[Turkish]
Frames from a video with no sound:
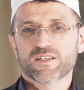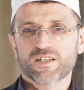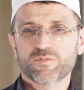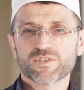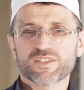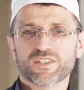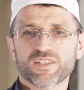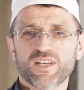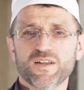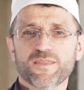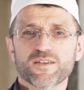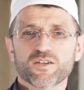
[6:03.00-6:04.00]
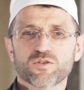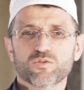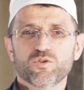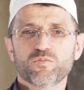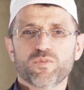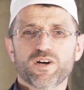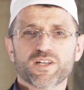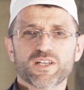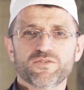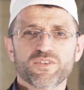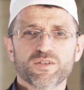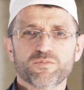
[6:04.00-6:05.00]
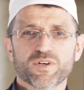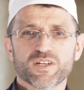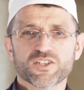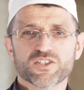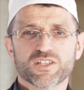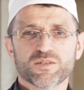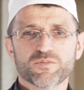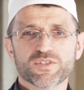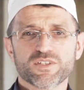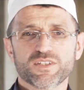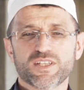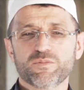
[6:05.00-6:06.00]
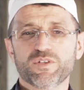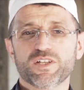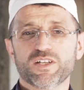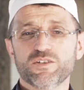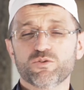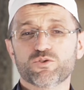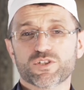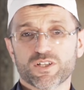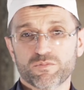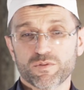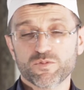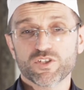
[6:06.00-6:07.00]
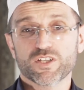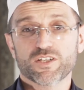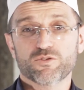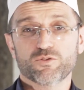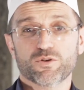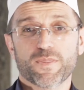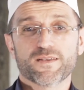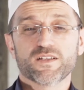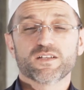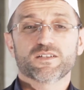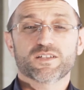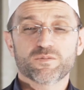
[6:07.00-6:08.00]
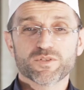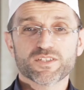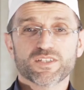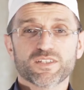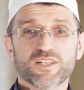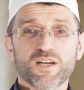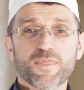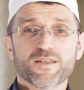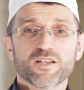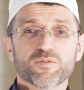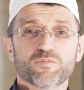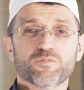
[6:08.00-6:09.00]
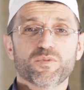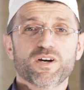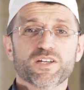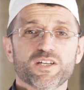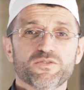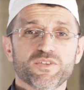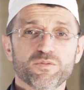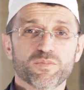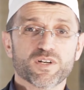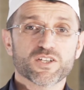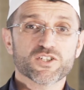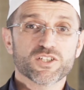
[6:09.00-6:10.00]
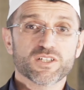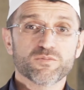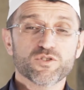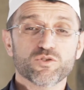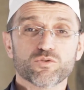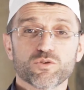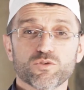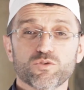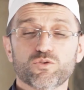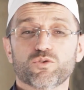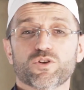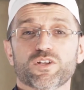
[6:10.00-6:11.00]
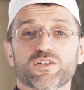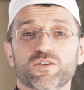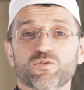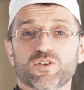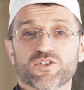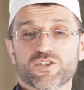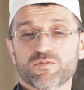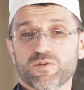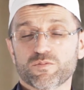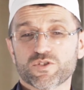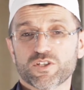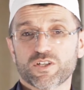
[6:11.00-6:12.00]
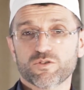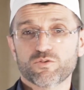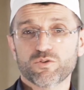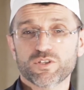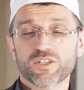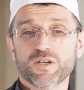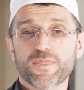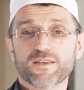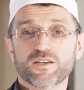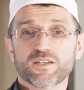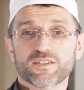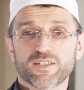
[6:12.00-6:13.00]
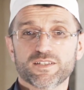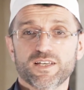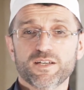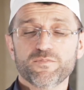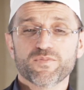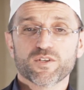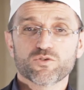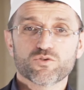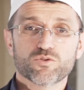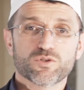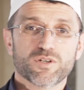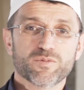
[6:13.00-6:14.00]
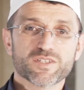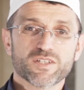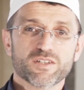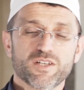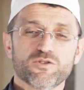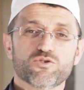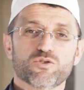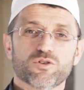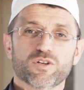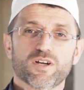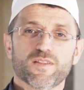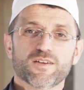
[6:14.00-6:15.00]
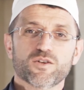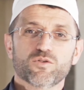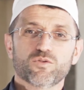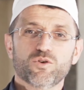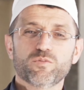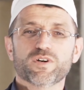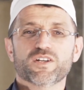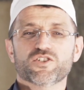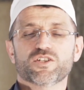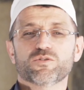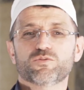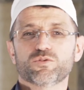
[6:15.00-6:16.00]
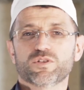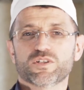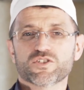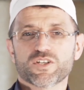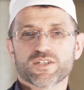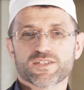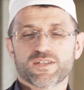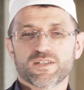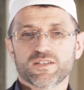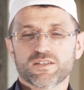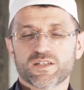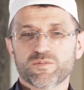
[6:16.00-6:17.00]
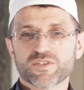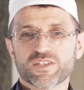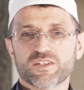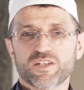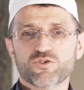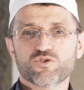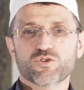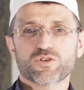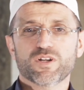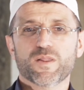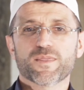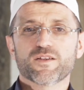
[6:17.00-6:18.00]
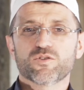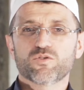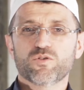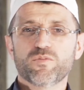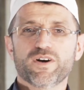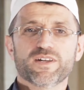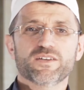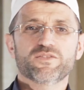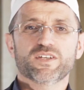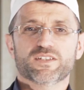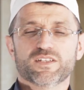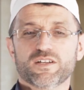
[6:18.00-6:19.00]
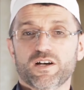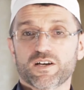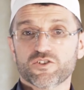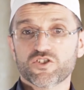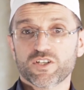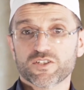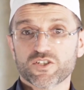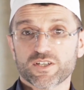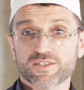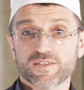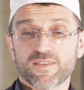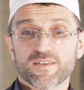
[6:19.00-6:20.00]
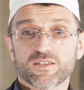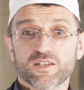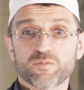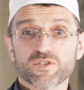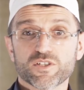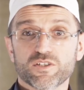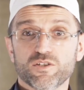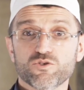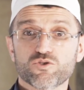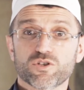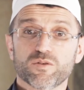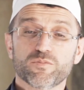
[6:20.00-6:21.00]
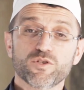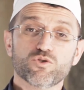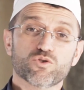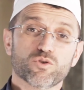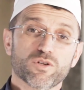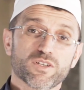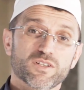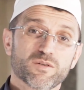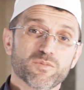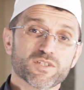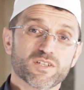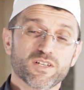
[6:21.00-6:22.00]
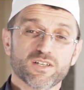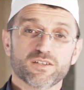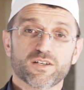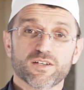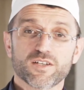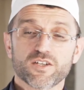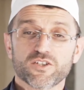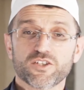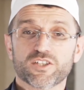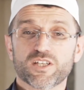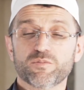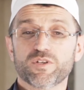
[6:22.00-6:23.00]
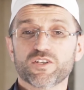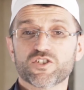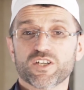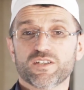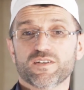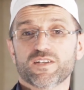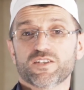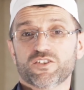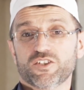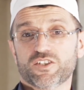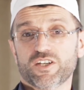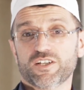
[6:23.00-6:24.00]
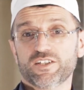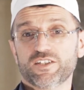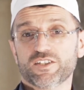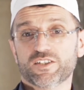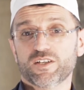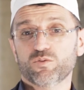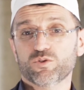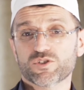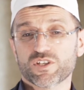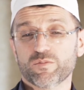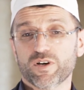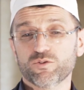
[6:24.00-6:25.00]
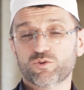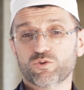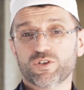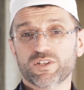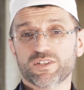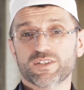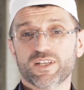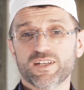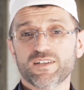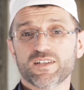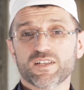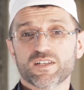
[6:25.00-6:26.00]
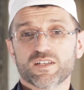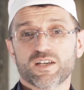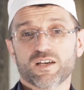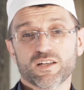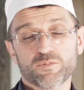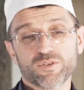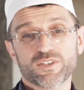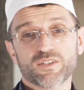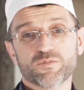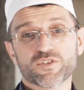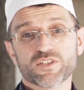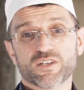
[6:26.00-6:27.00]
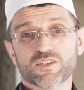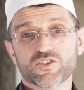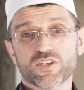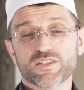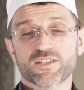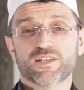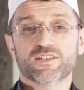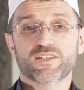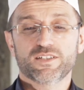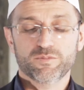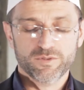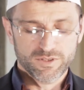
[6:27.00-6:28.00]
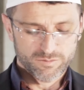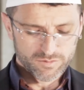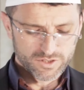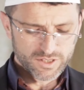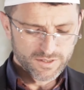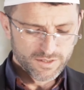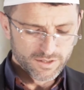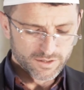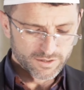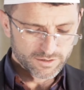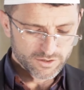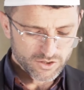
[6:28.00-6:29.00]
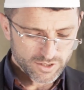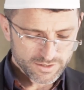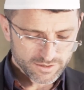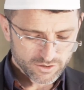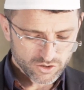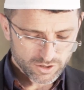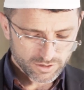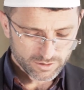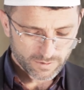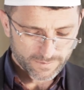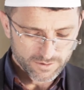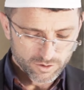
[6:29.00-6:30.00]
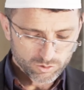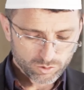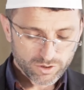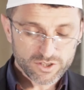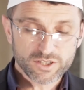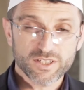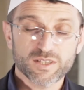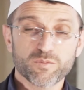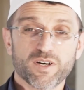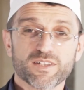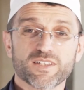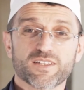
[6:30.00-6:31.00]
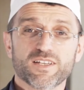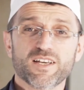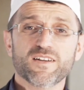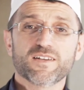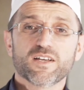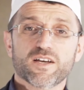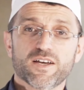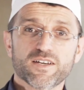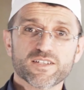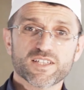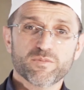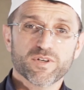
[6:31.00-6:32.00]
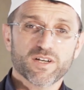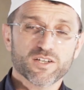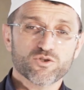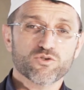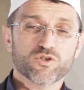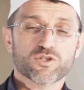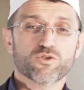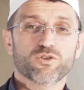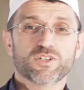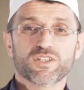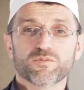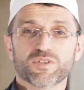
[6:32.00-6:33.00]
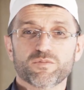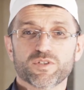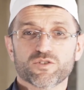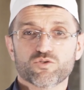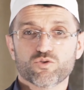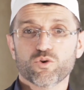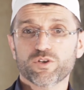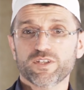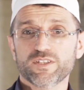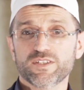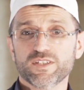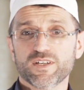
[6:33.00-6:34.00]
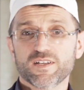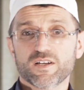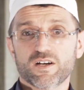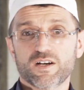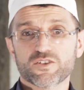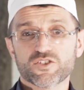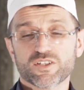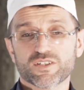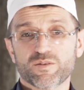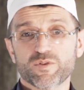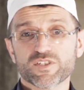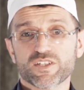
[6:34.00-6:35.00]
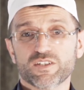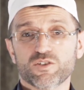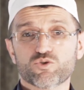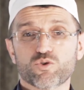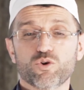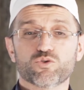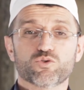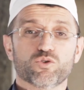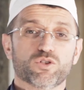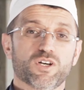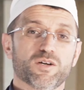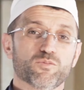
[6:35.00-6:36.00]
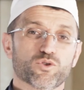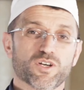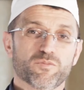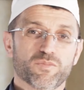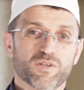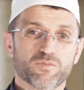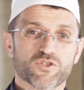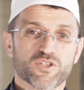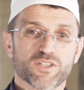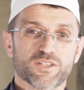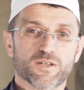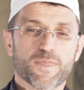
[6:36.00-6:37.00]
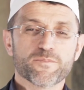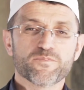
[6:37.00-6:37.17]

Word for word: Ramazanda o manevi barajlarımızın debilerini yükseltmemiz gerekiyor. Ramazanda manevi barajlarımızı doluluk oranına ulaştırmamız gerekiyor ki neden? Çünkü Ramazan'dan sonra o barajdan kullanacağız. Ramazan'dan sonra o maneviyattan harcayacağız. Ramazan'dan sonra bir sonraki Ramazan'a kadar yetebilecek yeterlilikte o zaman tünelinden alabildiğimizi alacağız, elde edebildiğimizi edeceğiz inşallah. Dolayısıyla ibadetler her zaman az önce söylediğim gibi çok iyidir. Ancak Ramazan'da çok çok daha mükemmel bir şeydir.